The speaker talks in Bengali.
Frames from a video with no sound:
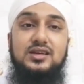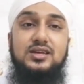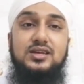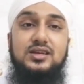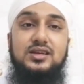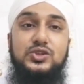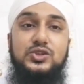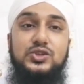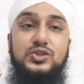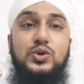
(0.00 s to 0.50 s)

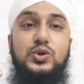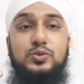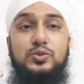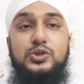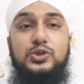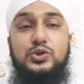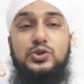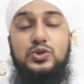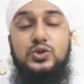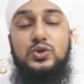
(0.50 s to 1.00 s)
ছোট করব
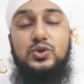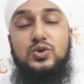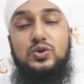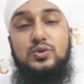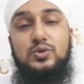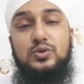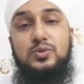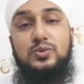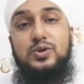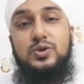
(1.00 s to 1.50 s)
ছোট
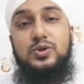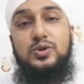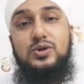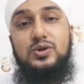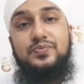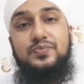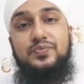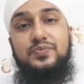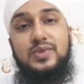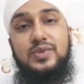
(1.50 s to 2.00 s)
করব
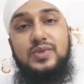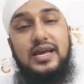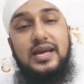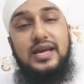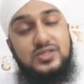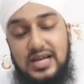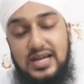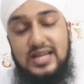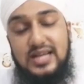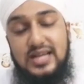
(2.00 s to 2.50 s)

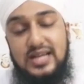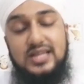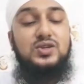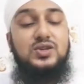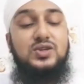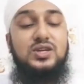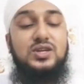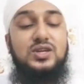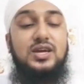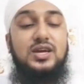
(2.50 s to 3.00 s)
একজন
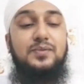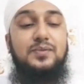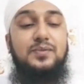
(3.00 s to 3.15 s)
আরেকজনকে